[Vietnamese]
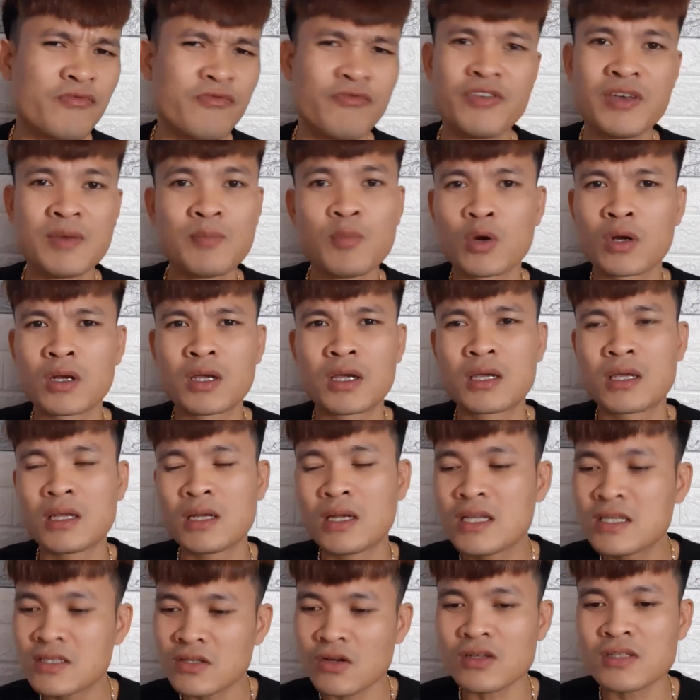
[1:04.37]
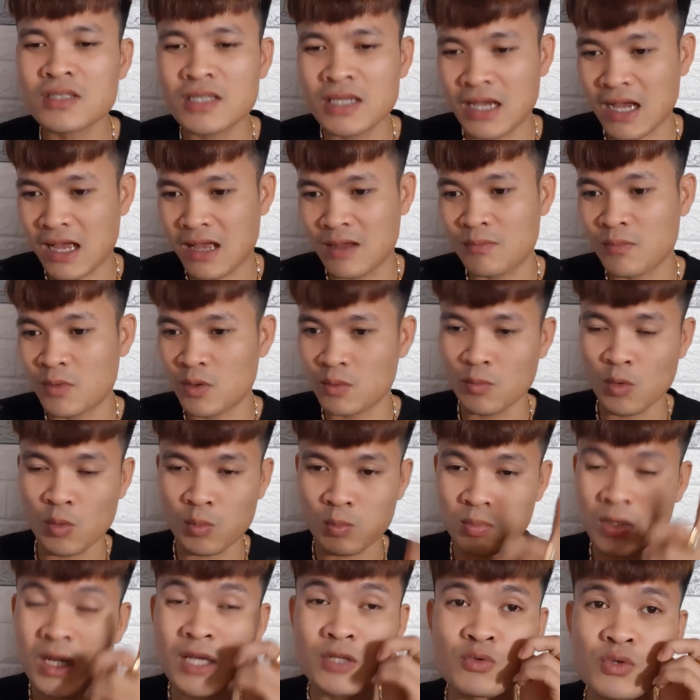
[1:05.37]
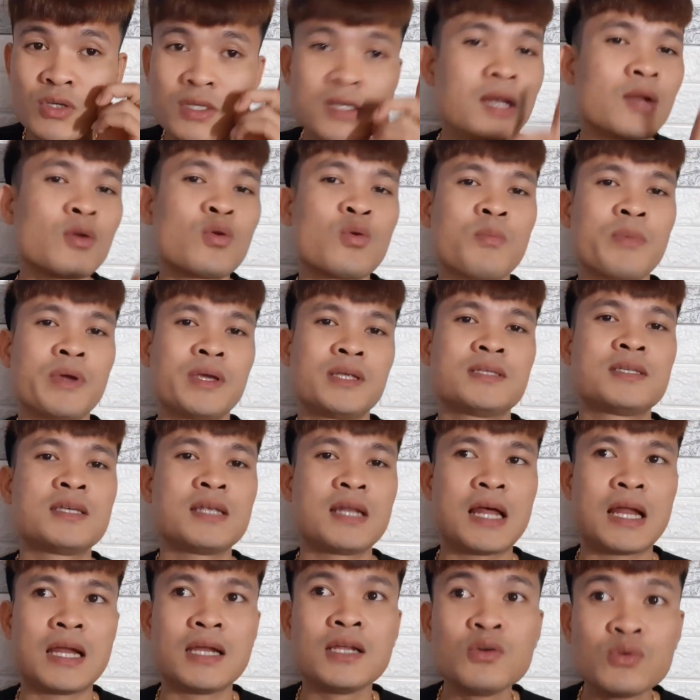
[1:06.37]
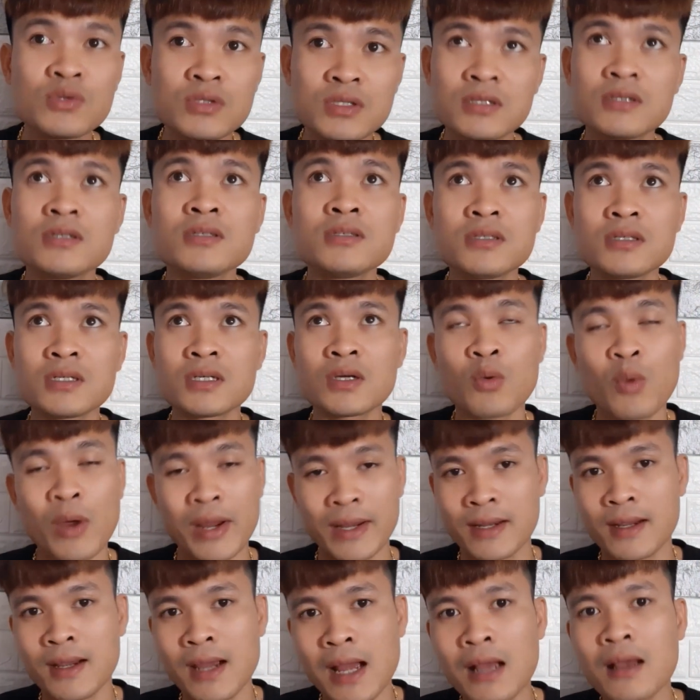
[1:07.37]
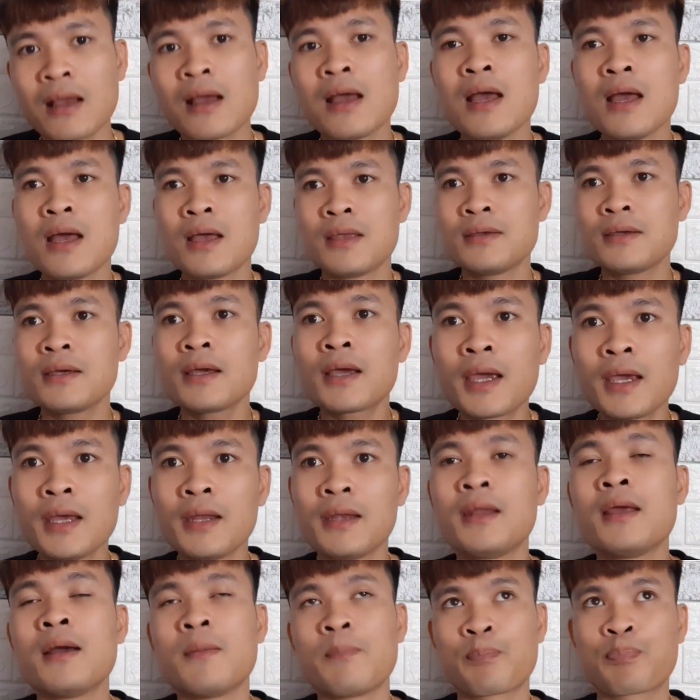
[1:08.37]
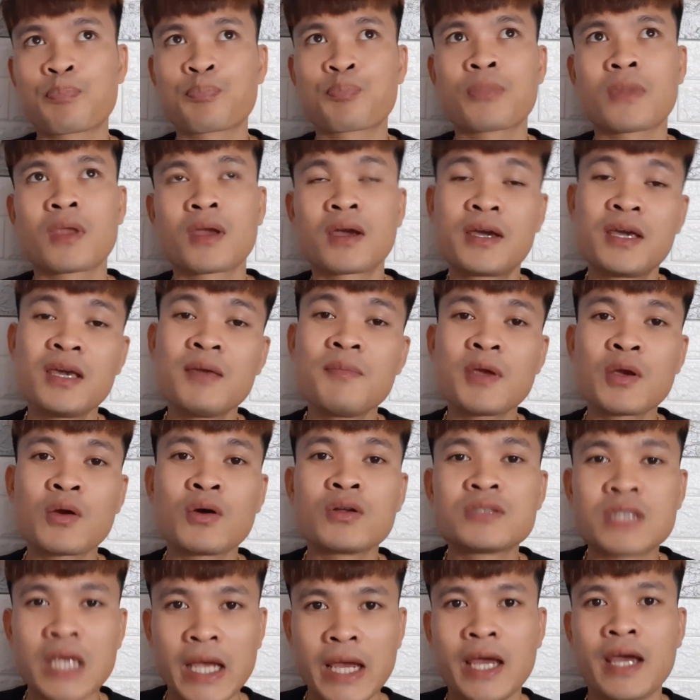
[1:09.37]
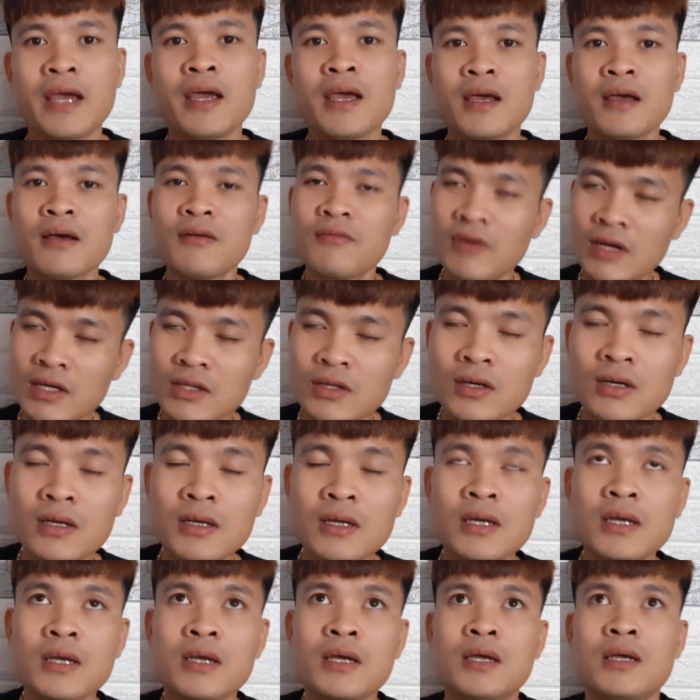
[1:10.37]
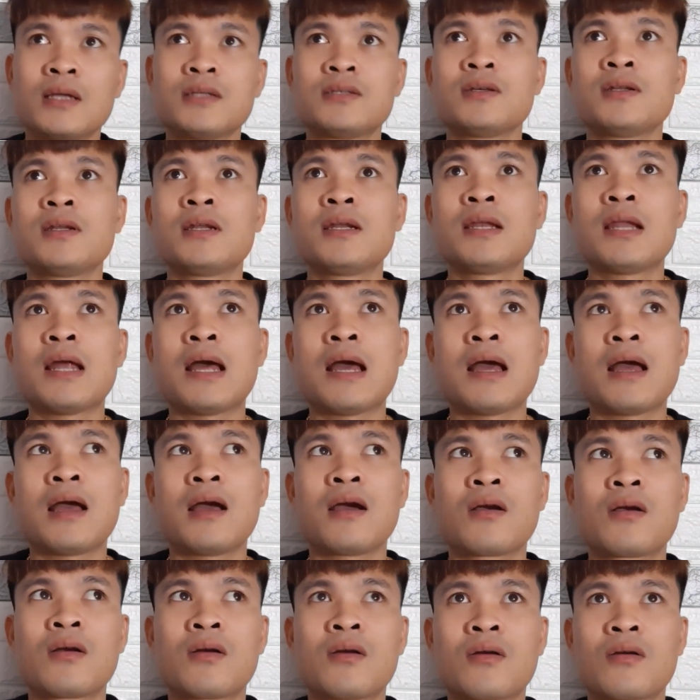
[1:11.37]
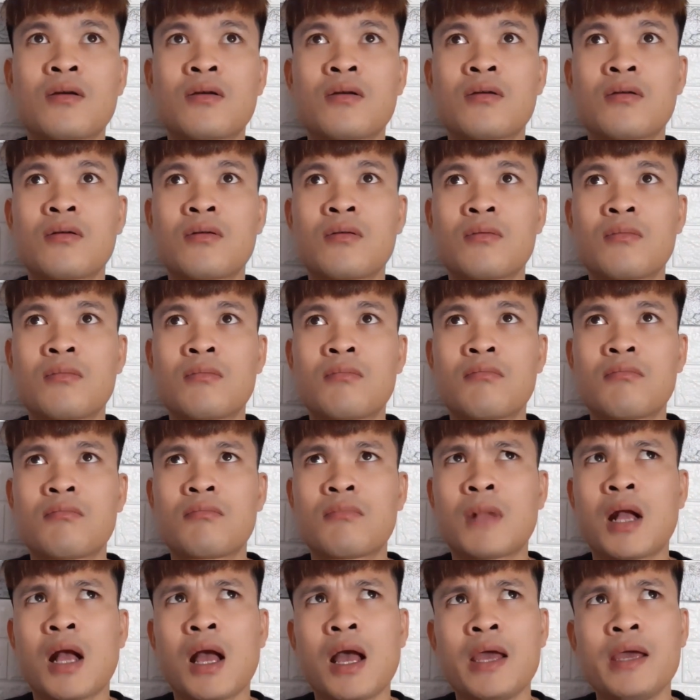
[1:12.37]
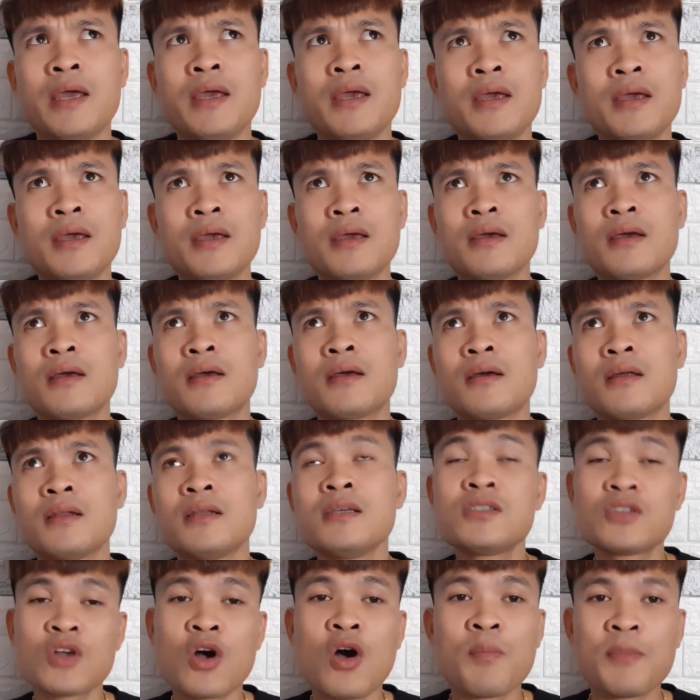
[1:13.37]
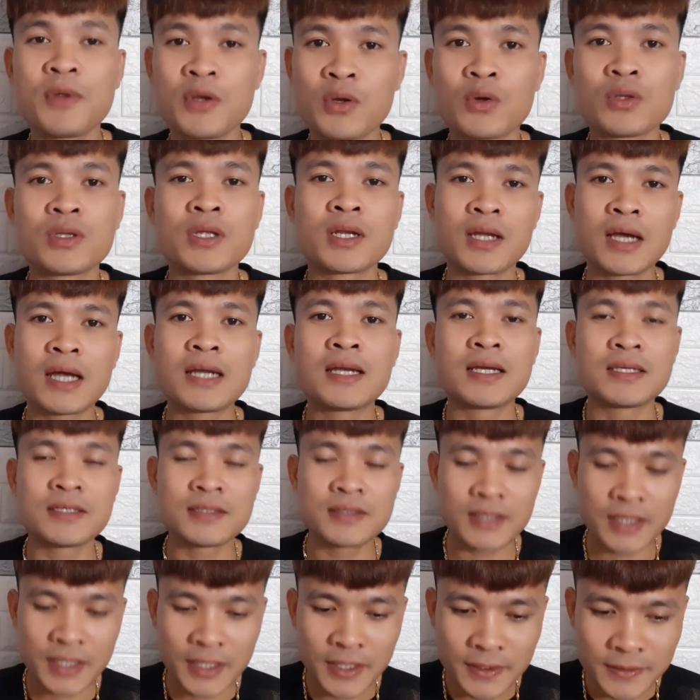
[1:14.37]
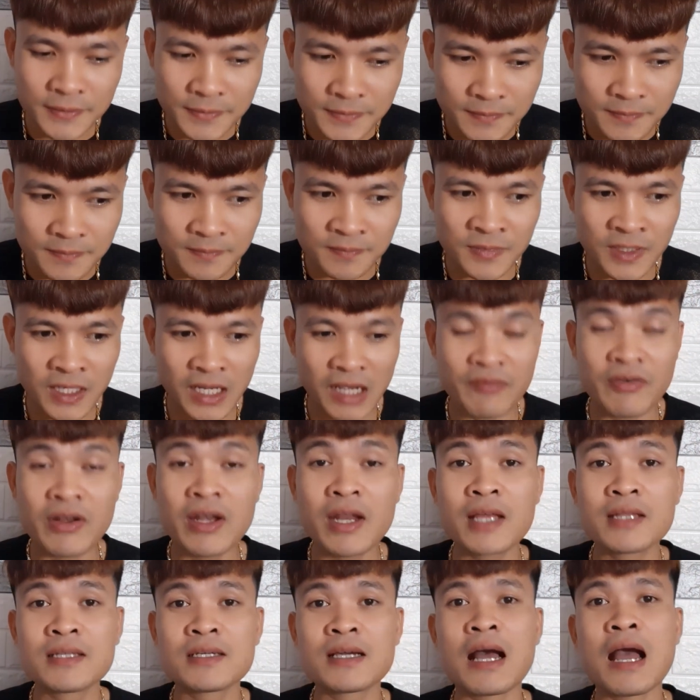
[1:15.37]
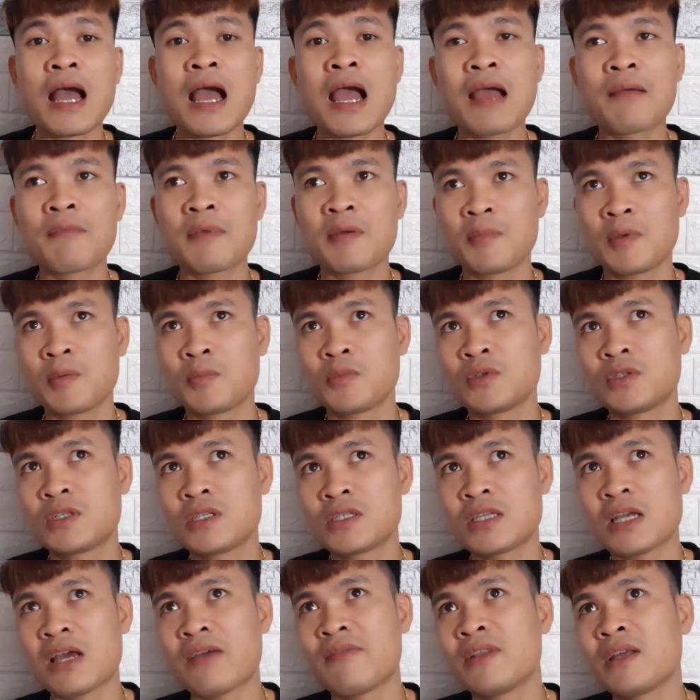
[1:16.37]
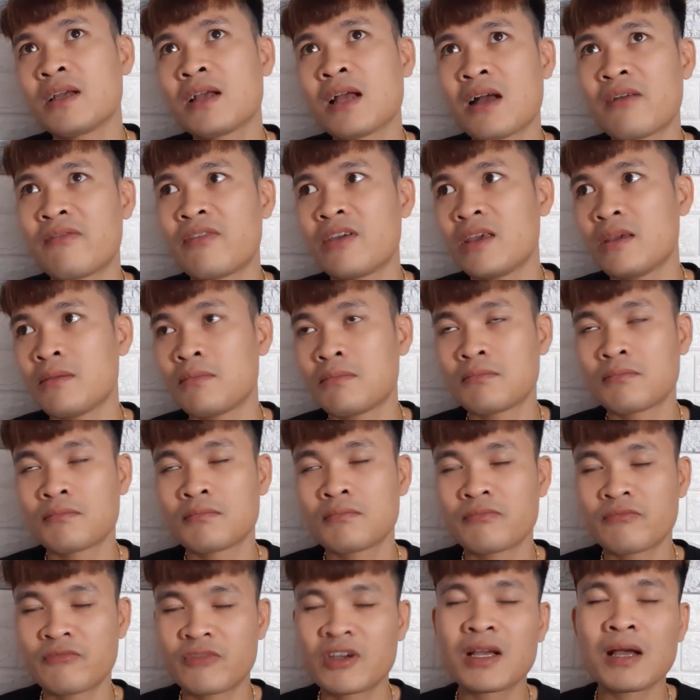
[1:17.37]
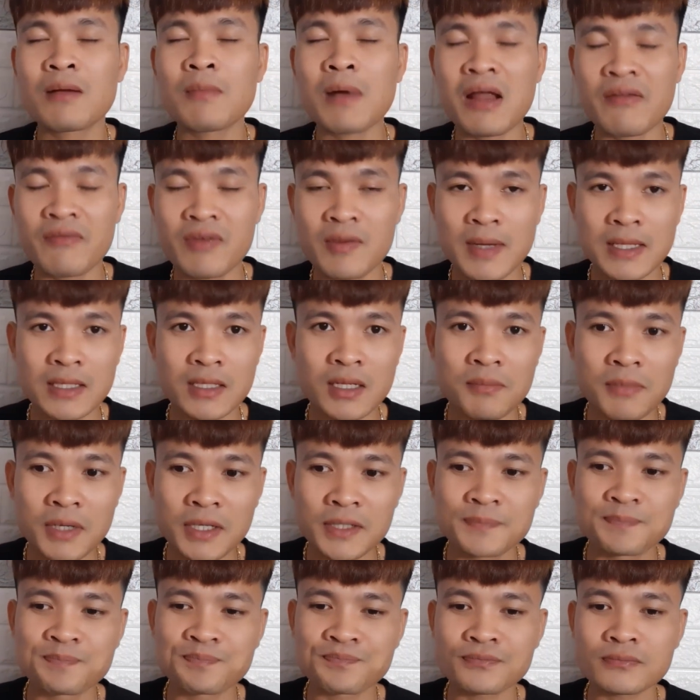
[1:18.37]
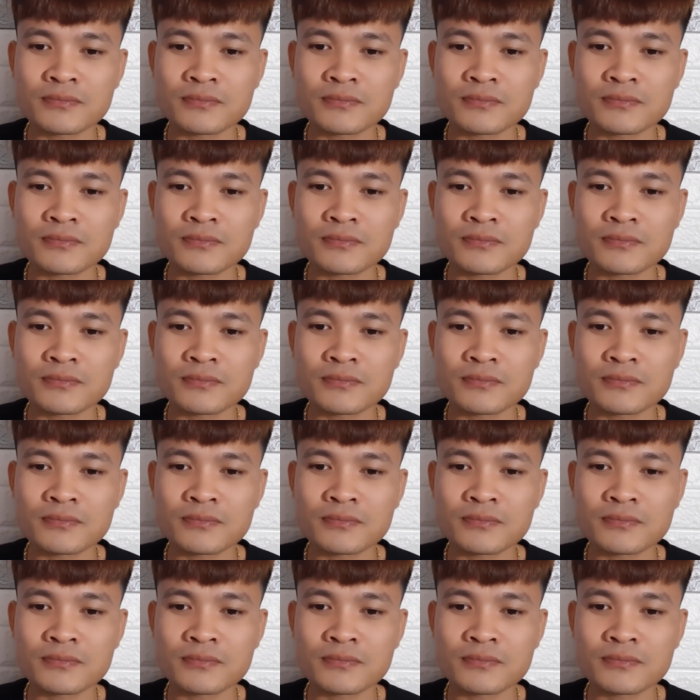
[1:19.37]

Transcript: vì một cái lý do gì cả, mà mục đích duy nhất của mình chỉ là lưu giữ những cái khoảnh khắc, những cái kỷ niệm khi mình còn trẻ vậy thôi. Cho nên là cái lý do mình đổi tên kênh là như thế. Cái vấn đề thứ hai mà mình muốn chia sẻ với tất cả về với các bạn về bản thân mình,